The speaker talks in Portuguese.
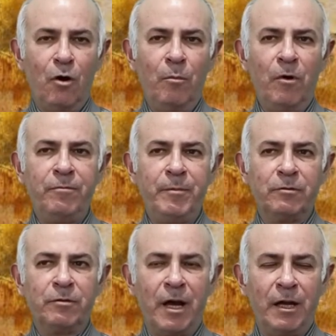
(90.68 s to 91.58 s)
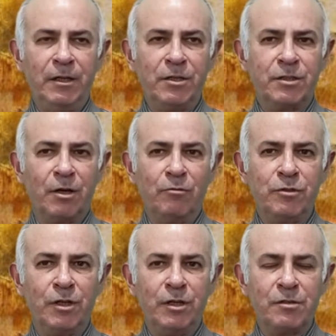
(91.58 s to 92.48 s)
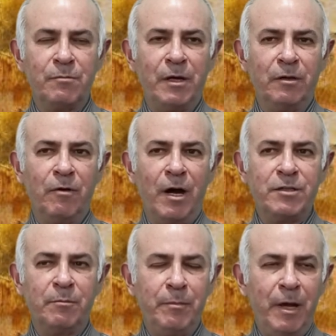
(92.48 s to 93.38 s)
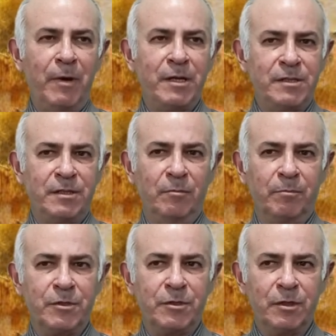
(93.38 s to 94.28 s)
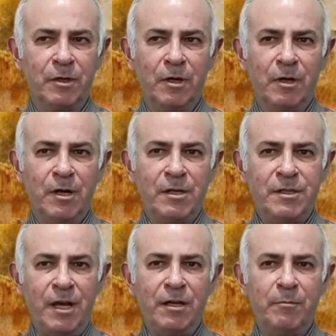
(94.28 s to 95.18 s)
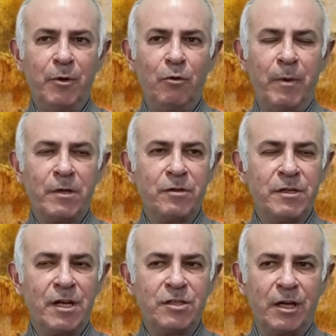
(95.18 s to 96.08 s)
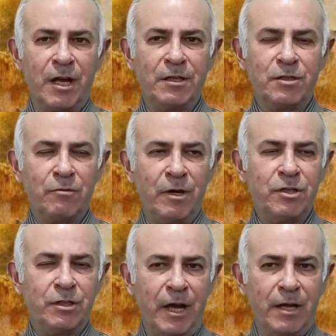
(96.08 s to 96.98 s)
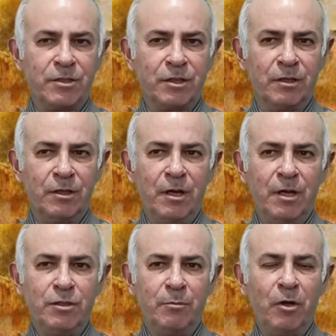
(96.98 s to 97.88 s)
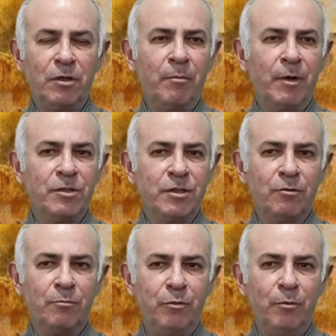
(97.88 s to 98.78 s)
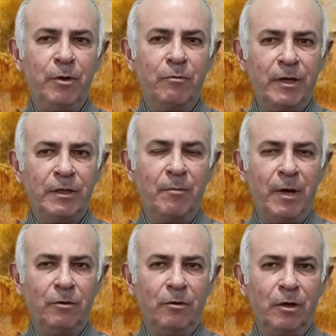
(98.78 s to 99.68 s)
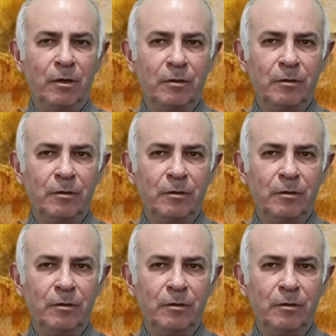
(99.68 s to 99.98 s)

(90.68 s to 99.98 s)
O movimento realista utiliza uma linguagem bem mais simples, sem preocupações exageradas com a estética, de modo a abranger um público ainda maior.